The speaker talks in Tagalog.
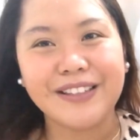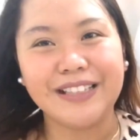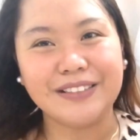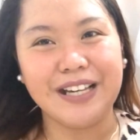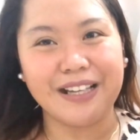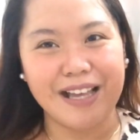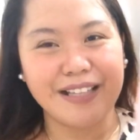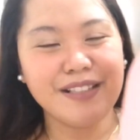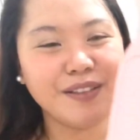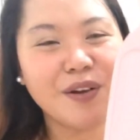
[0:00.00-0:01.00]

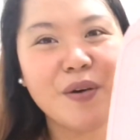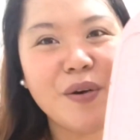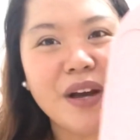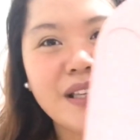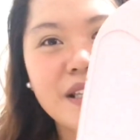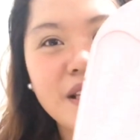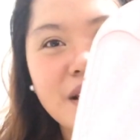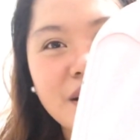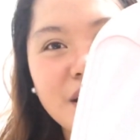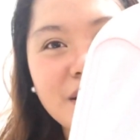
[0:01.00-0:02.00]
tagtaran. Oh, ang ganda
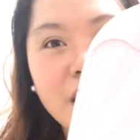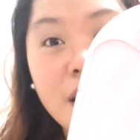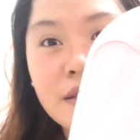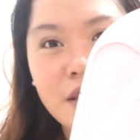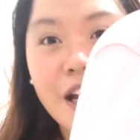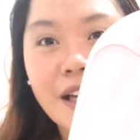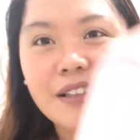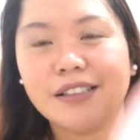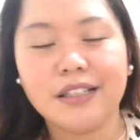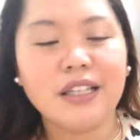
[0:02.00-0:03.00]
ng tagtaran niya.
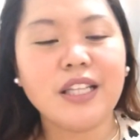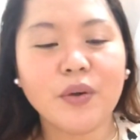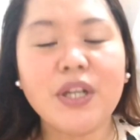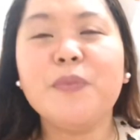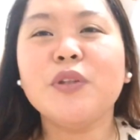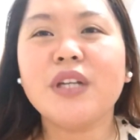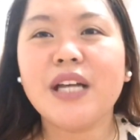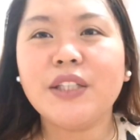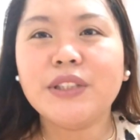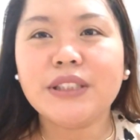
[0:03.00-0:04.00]
Hindi ko alam yung
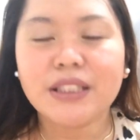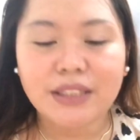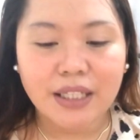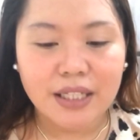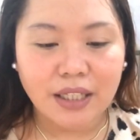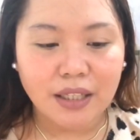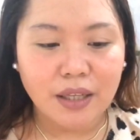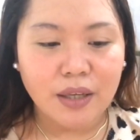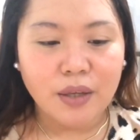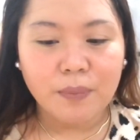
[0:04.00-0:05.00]
Tagalog ng tagtaran eh.
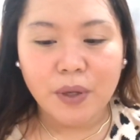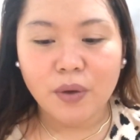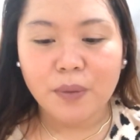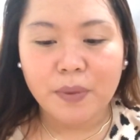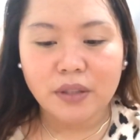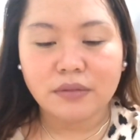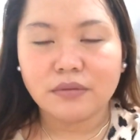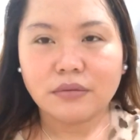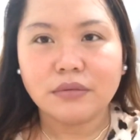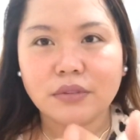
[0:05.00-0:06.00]
Pero kapag
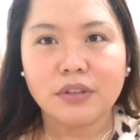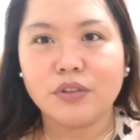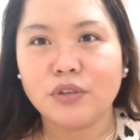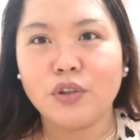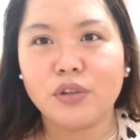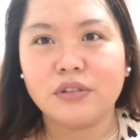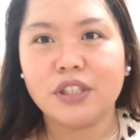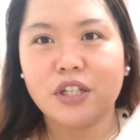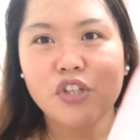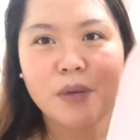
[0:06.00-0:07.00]
yun, yun,
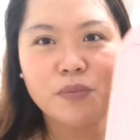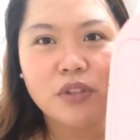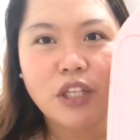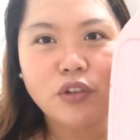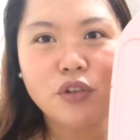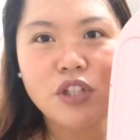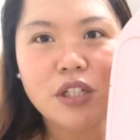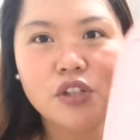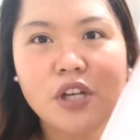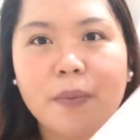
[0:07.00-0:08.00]
chinachop, dito nyo
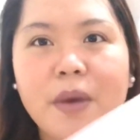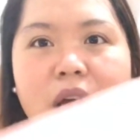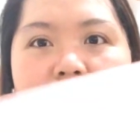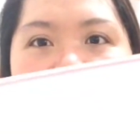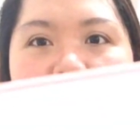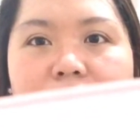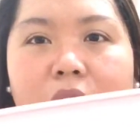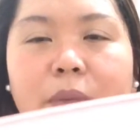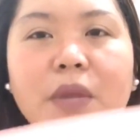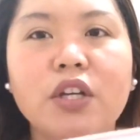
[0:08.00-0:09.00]
chinachop. Ang,
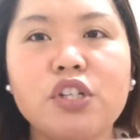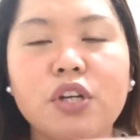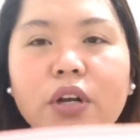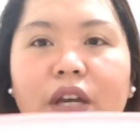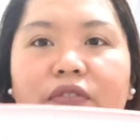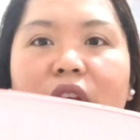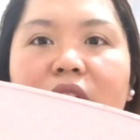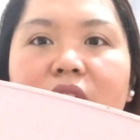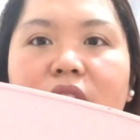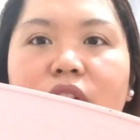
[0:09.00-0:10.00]
I'm not sure if
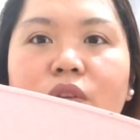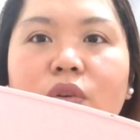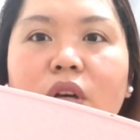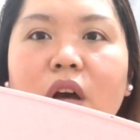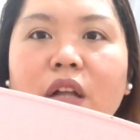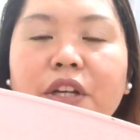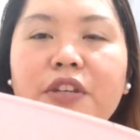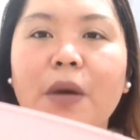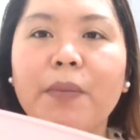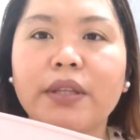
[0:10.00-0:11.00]
nakikita nyo yung color
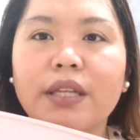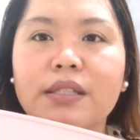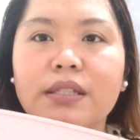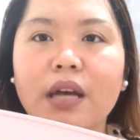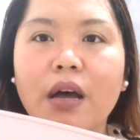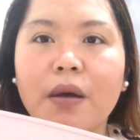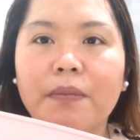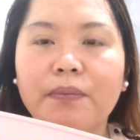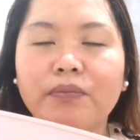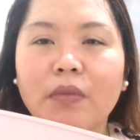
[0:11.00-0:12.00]
niya, but it's
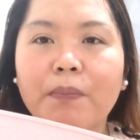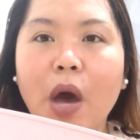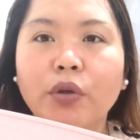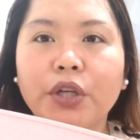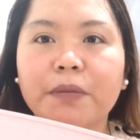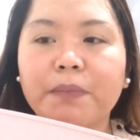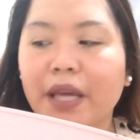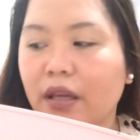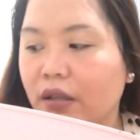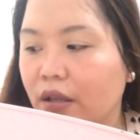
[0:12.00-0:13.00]
um, powdered pink.